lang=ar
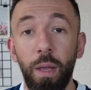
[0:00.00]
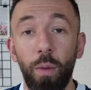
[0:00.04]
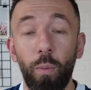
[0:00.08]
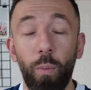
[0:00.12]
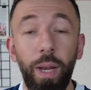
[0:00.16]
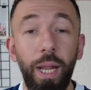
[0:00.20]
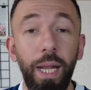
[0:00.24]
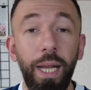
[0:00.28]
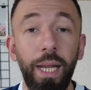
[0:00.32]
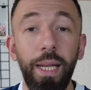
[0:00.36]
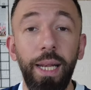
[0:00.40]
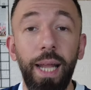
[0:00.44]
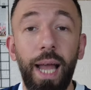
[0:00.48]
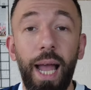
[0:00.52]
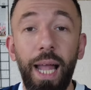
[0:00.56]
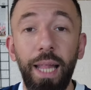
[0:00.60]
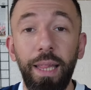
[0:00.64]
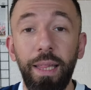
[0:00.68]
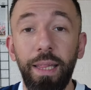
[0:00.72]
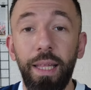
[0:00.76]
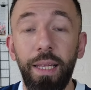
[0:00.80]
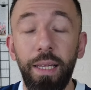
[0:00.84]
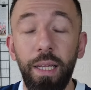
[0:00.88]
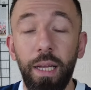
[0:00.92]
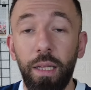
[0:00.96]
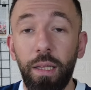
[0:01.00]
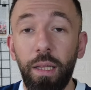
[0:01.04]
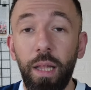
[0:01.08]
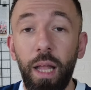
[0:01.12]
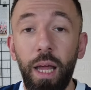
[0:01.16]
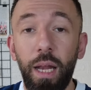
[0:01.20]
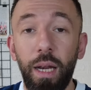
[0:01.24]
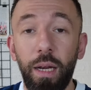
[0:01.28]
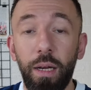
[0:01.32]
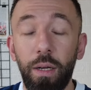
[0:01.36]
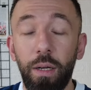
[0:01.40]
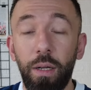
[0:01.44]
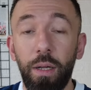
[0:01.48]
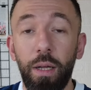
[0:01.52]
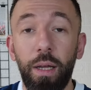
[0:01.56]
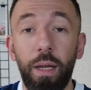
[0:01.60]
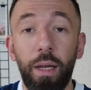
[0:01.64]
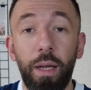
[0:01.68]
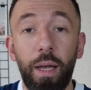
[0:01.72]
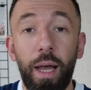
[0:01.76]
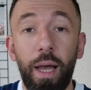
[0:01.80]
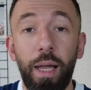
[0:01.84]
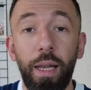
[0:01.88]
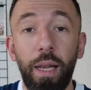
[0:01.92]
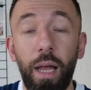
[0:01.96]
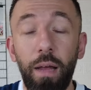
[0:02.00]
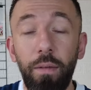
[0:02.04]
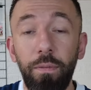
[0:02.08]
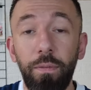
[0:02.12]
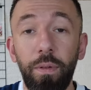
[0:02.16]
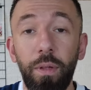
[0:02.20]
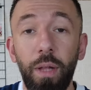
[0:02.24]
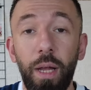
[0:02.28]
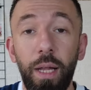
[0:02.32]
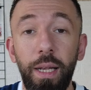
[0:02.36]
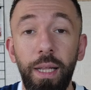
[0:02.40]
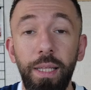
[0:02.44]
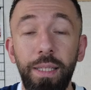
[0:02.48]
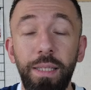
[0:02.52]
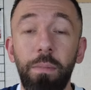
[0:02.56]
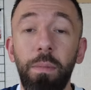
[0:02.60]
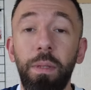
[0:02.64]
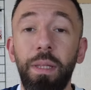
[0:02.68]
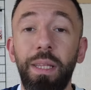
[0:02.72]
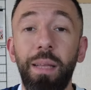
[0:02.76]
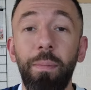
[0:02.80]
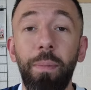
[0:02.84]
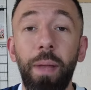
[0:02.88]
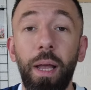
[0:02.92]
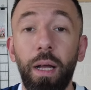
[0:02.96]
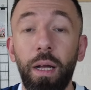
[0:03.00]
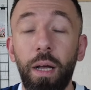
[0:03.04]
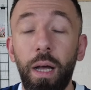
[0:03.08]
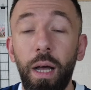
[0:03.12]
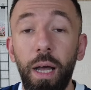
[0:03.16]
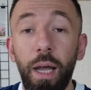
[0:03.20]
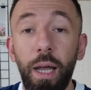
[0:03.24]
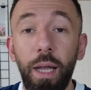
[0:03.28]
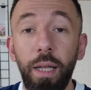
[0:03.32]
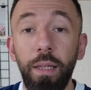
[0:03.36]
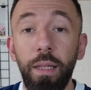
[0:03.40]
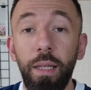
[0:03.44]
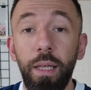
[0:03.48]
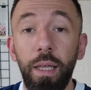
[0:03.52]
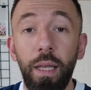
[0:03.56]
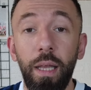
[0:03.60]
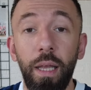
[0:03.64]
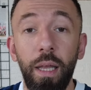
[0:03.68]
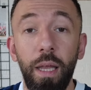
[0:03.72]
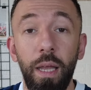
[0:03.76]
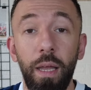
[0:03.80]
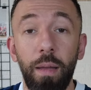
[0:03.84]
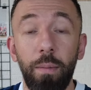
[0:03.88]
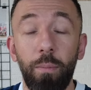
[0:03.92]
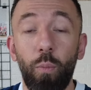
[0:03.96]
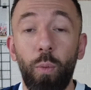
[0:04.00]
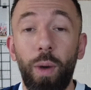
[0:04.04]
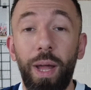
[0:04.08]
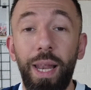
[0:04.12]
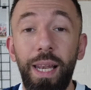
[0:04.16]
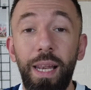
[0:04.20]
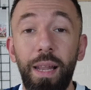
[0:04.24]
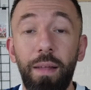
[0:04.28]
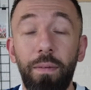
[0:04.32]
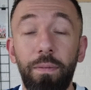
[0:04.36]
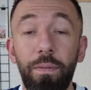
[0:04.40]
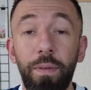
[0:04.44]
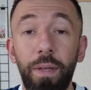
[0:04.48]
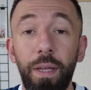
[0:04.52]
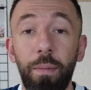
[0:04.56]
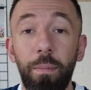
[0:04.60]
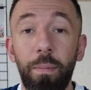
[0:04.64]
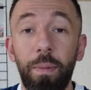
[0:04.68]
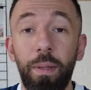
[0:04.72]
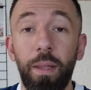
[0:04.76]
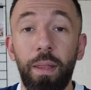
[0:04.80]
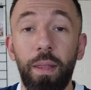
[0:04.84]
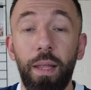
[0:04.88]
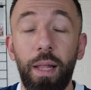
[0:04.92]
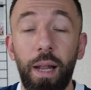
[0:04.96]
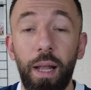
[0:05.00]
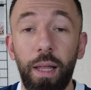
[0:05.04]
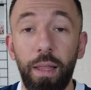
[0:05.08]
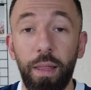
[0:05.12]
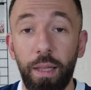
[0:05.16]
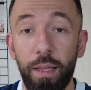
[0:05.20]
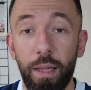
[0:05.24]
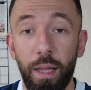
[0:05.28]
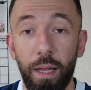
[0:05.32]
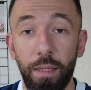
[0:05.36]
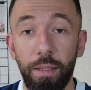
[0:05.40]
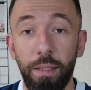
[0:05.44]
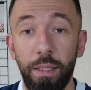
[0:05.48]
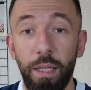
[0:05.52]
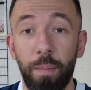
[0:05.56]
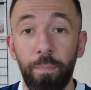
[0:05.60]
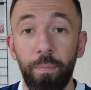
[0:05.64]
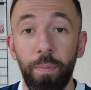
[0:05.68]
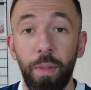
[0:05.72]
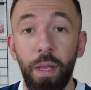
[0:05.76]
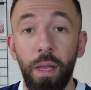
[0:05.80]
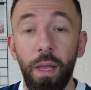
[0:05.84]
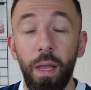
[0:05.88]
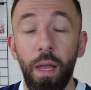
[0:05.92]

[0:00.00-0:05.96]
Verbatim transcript: ولكن لحتى نختار آه، الافضل لازم نتبع قاعده مؤلفه من ثلاثه اقسام